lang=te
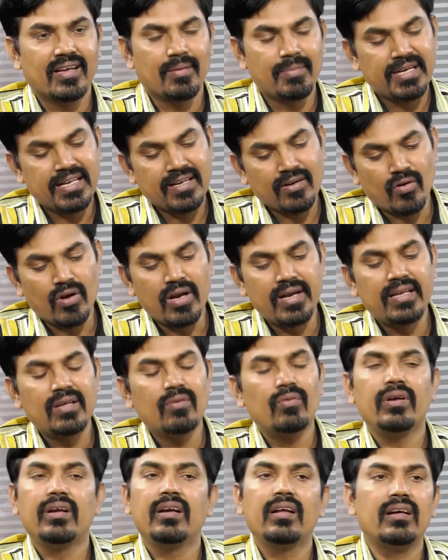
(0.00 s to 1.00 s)
కాబట్టి క్వాలిటీ
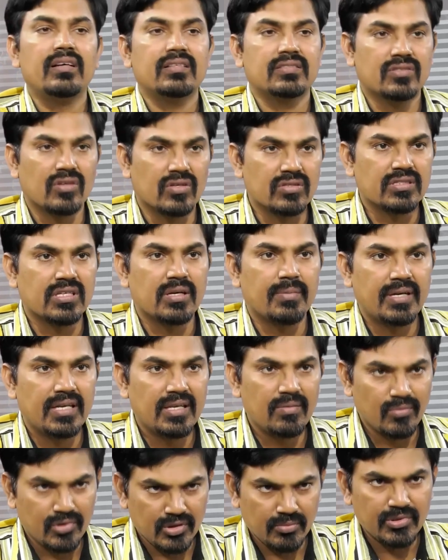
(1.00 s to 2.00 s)
ఉన్న స్టాక్స్ కాబట్టి
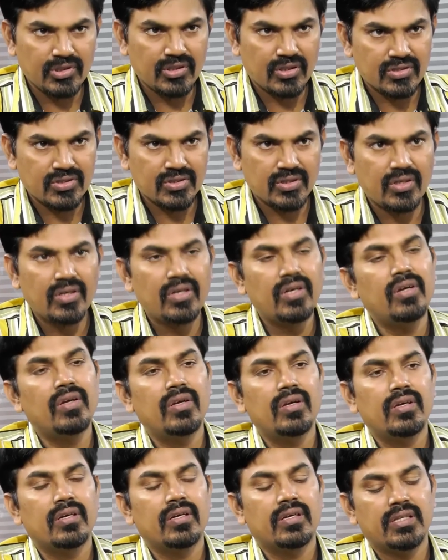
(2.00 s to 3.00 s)
ముందు ముందు రోజుల్లో
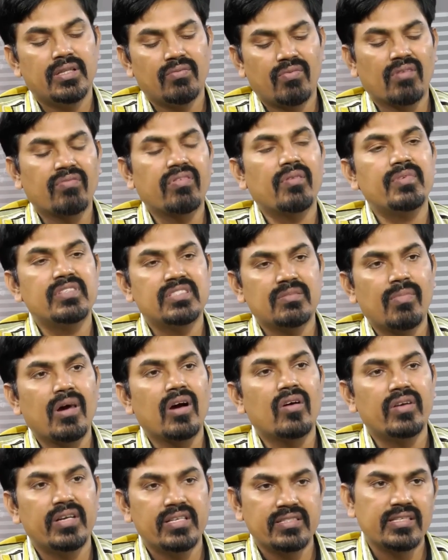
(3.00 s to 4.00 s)
hmm. ఇది పర్ఫార్మెన్స్
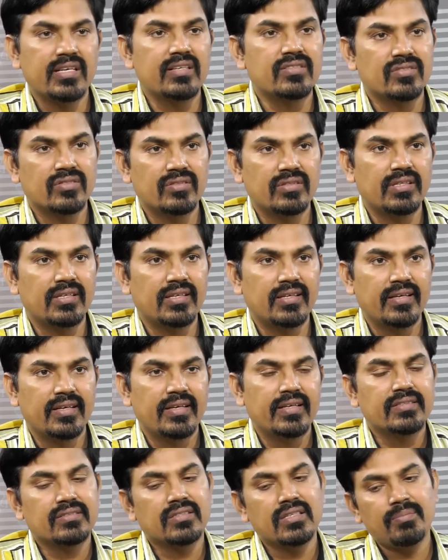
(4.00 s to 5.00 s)
బాగుండే ఛాన్స్ ఉంది
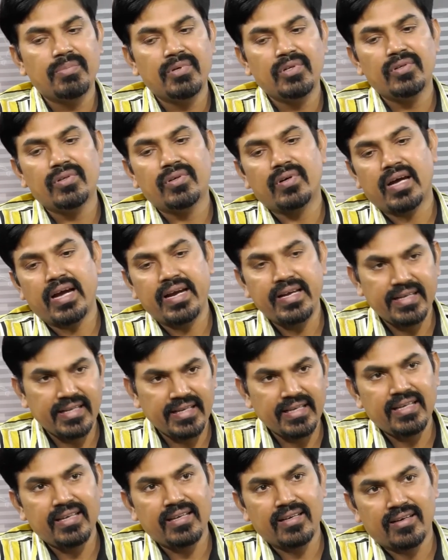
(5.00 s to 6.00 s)
సో hmm. ఇప్పుడు
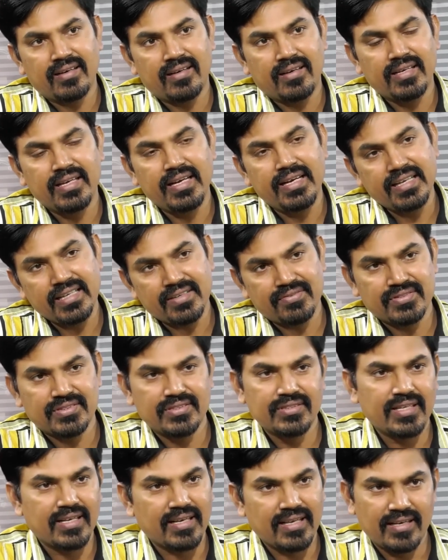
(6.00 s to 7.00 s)
ఐటీ ఈటీఎఫ్స్
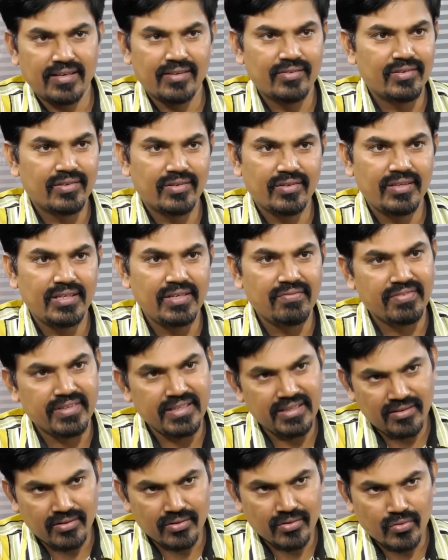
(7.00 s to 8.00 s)
e ఎలా ఎలా ఉన్నా
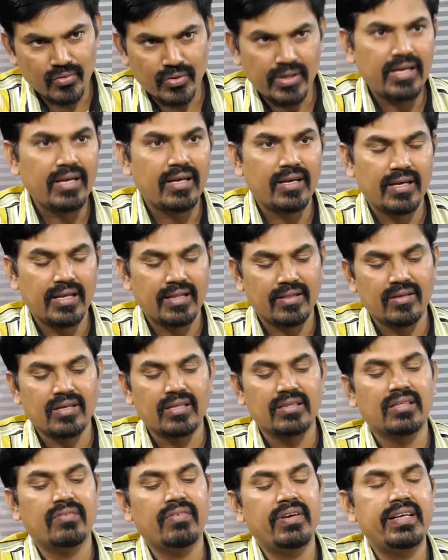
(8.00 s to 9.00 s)
నిఫ్టీలో కూడా
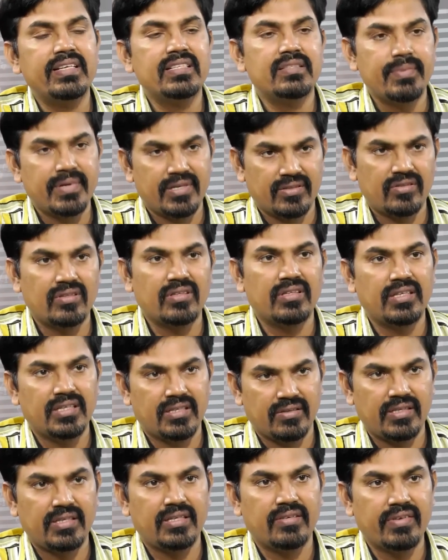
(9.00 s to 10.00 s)
ఎంతకంత వెయిటేజ్ పెరుగుతుంది
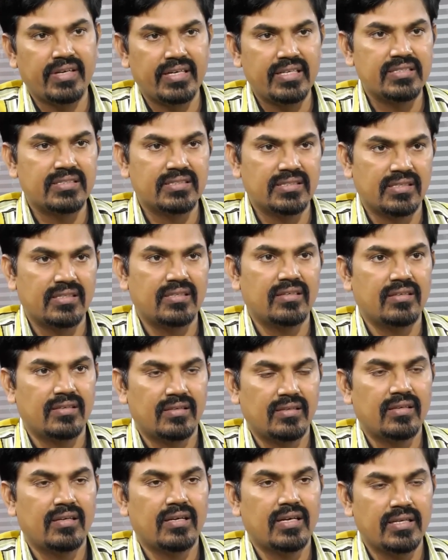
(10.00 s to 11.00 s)
ఇటు వెయిటేజ్
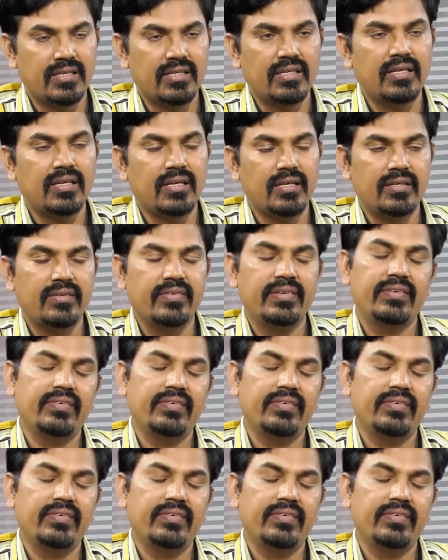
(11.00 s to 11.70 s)
ఐటీ ఐటీ